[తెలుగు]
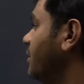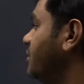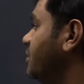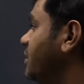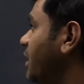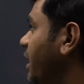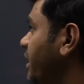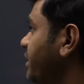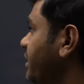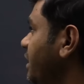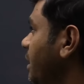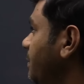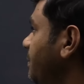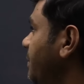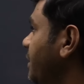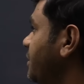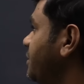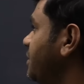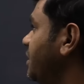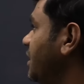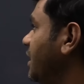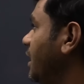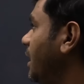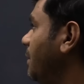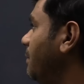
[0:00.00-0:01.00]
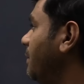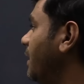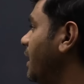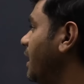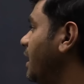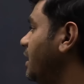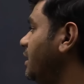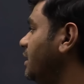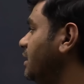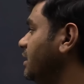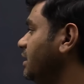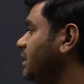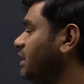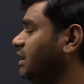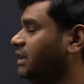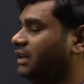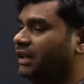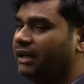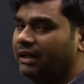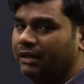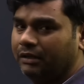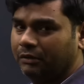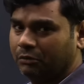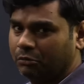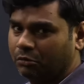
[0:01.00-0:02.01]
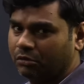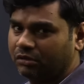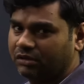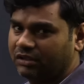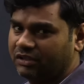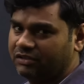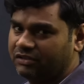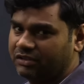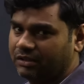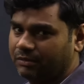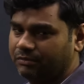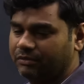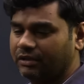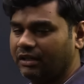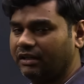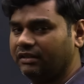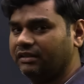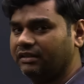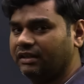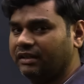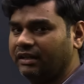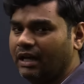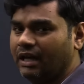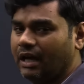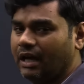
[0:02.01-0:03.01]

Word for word: జాతీయ పక్షిగా బాల్డ్ ఈగల్ని గుర్తించడం జరిగిందంటే